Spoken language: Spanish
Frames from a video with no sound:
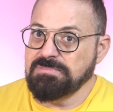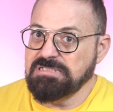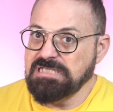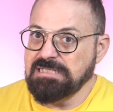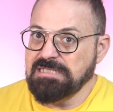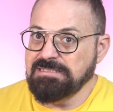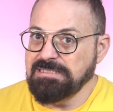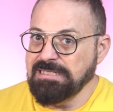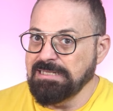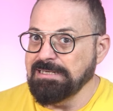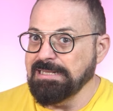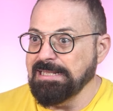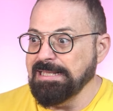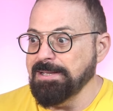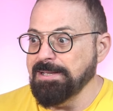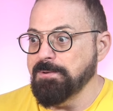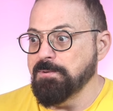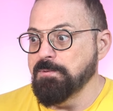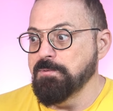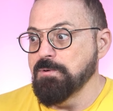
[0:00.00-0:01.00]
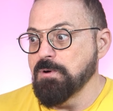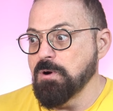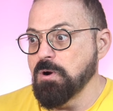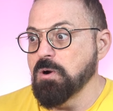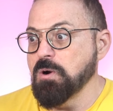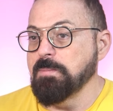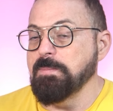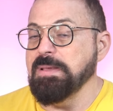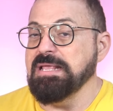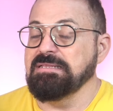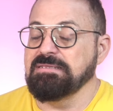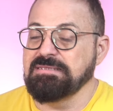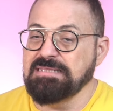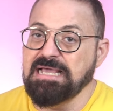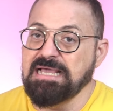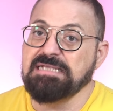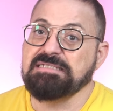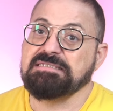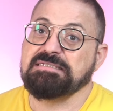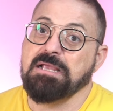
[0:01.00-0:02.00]
O sea, tiene un olor
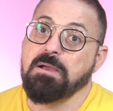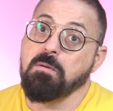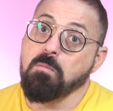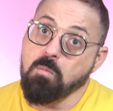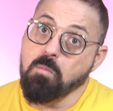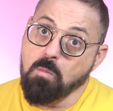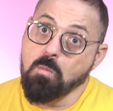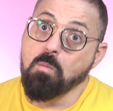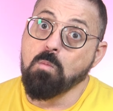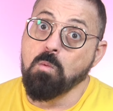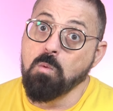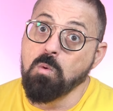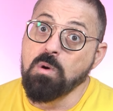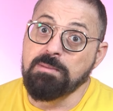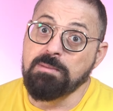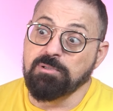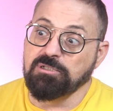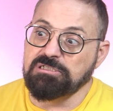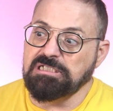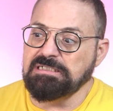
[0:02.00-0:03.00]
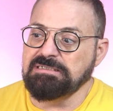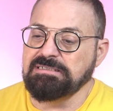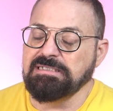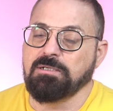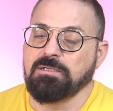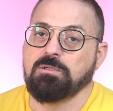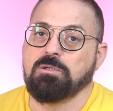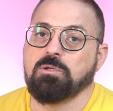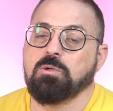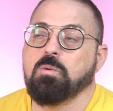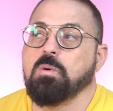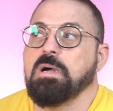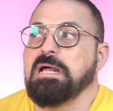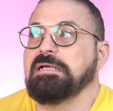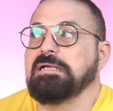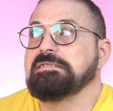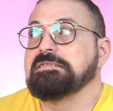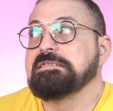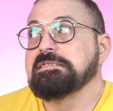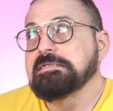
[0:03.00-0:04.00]
vintage muy potente, con lo
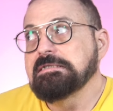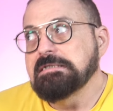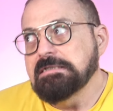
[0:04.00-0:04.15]
cual,